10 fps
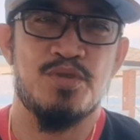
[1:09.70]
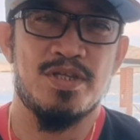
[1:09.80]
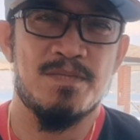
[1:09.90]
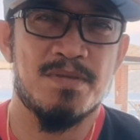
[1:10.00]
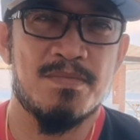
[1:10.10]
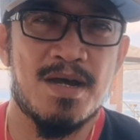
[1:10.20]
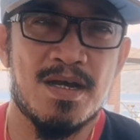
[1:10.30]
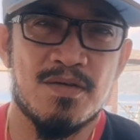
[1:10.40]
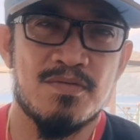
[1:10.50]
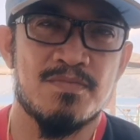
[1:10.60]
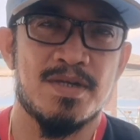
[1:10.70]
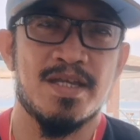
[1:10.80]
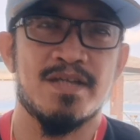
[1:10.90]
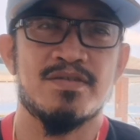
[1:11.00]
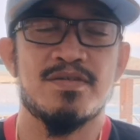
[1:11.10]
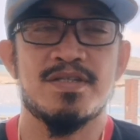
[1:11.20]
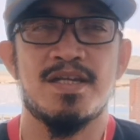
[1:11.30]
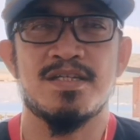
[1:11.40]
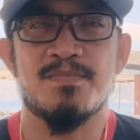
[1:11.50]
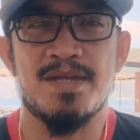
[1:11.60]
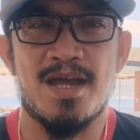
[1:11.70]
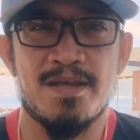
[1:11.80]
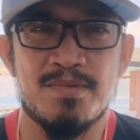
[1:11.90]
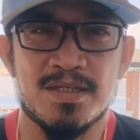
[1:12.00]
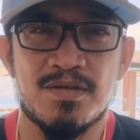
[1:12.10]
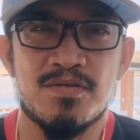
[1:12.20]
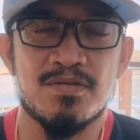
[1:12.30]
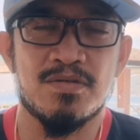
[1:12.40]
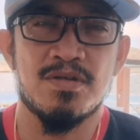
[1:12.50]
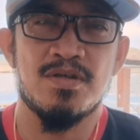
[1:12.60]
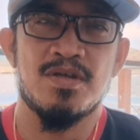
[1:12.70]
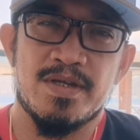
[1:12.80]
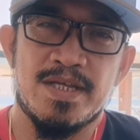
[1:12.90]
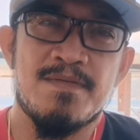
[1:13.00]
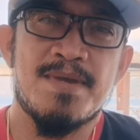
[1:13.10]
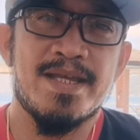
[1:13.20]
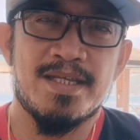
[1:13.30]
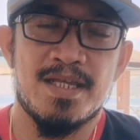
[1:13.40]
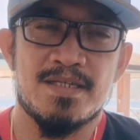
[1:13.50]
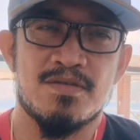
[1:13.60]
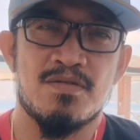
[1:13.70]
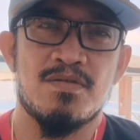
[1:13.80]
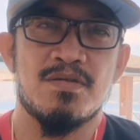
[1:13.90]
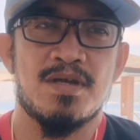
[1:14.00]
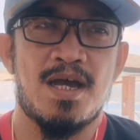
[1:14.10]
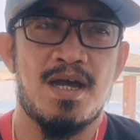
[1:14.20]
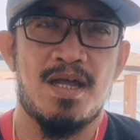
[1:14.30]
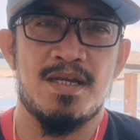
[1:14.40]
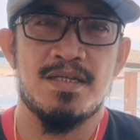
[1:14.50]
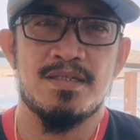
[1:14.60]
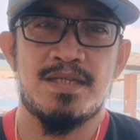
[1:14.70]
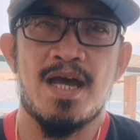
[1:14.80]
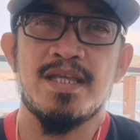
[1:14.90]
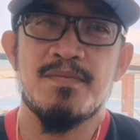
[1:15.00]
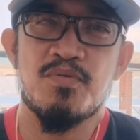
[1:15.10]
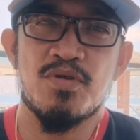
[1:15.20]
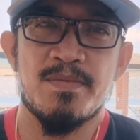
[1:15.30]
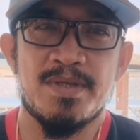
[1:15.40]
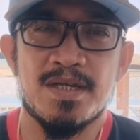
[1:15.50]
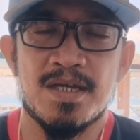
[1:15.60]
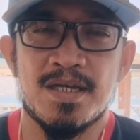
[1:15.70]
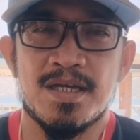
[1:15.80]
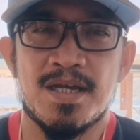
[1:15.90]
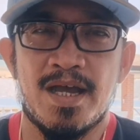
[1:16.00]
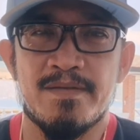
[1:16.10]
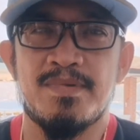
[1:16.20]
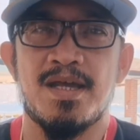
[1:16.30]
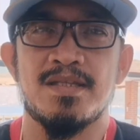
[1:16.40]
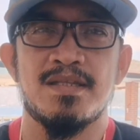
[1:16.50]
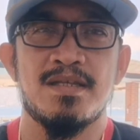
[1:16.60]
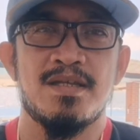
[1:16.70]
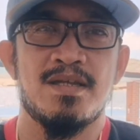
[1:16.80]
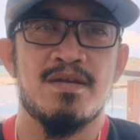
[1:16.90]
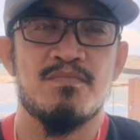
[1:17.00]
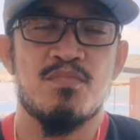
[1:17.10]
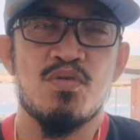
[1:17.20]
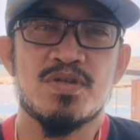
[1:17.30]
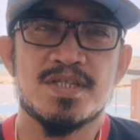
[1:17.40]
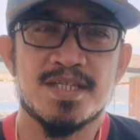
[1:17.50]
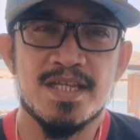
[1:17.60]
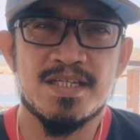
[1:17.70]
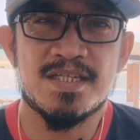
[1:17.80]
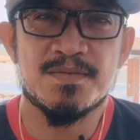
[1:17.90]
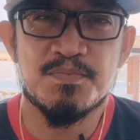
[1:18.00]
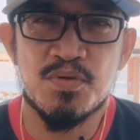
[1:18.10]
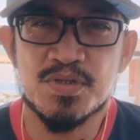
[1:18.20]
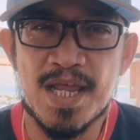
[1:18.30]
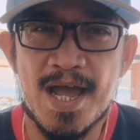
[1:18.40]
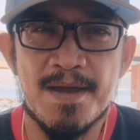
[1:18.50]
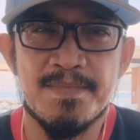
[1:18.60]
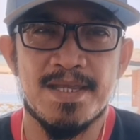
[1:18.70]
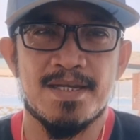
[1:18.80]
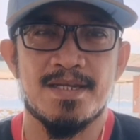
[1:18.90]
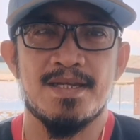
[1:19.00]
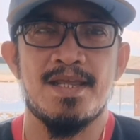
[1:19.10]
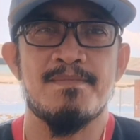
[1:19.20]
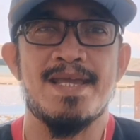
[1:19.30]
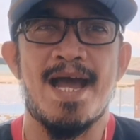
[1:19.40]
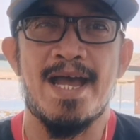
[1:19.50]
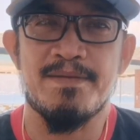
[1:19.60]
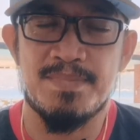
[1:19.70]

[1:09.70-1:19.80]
pwede pa ba akong mag-exercise, may high blood ako, no? In my case, no, uh, lahi po kami ng high blood both sides po sa amin eh may high